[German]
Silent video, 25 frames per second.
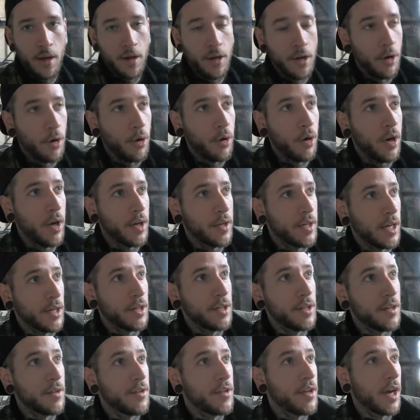Jo, ich
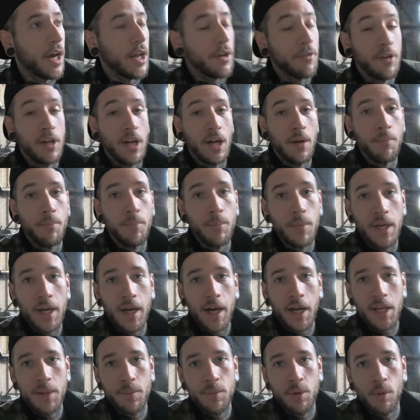hatte jetzt hier gerade wieder
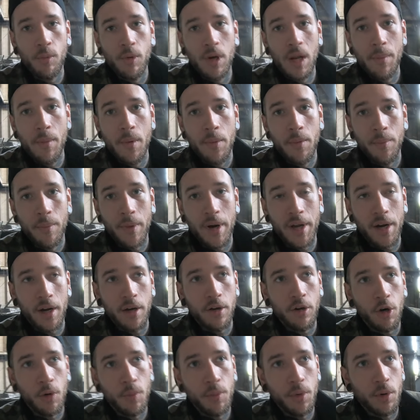mega die Probleme mit meiner
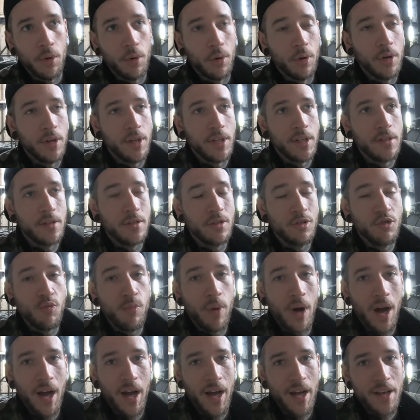GoPro. Die ist
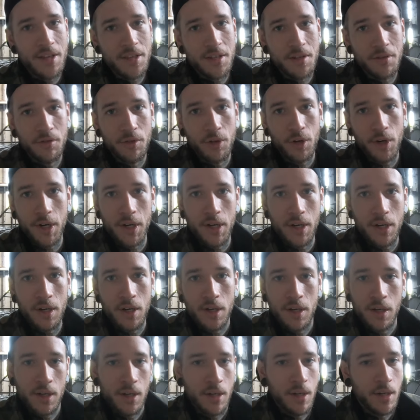super heiß geworden.
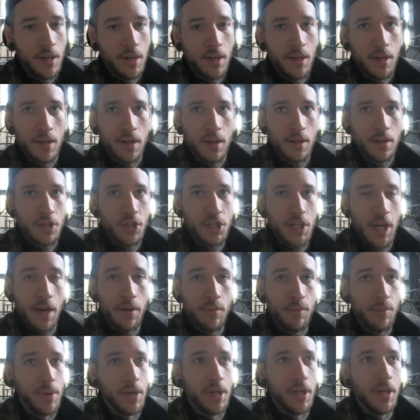
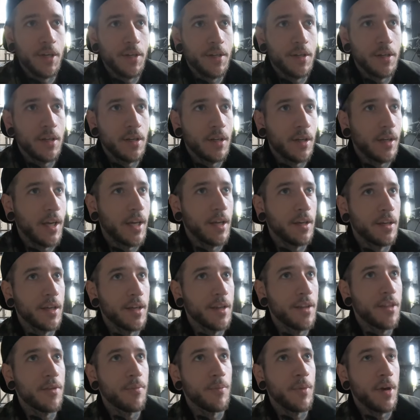Standbild ging
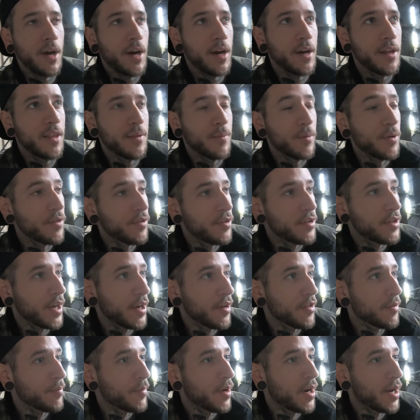nichts mehr. Jetzt musste ich
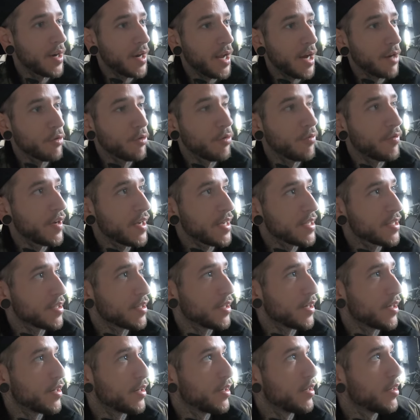erstmal einen Akku
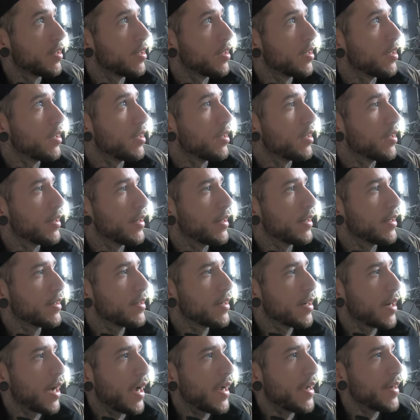wechseln. Einen
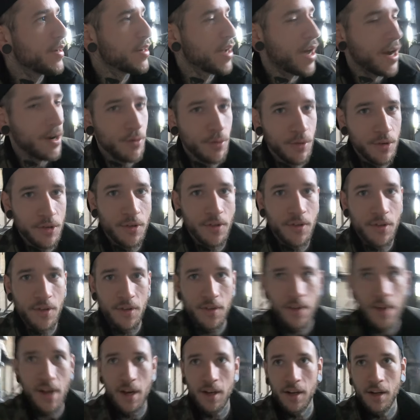kalten Akku
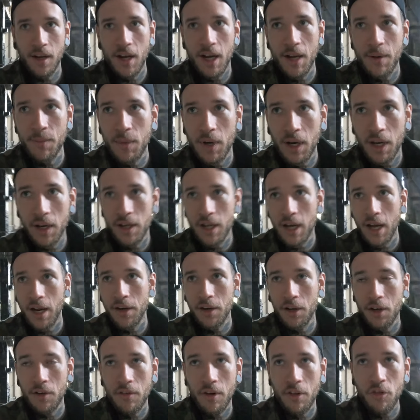sozusagen reinmachen. Der
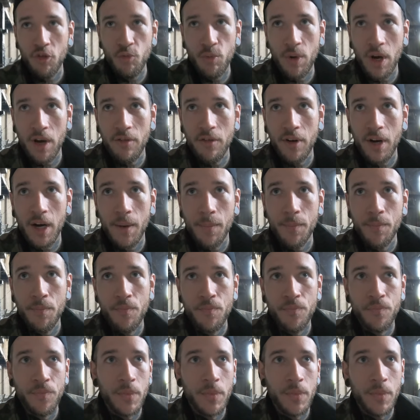andere war super warm.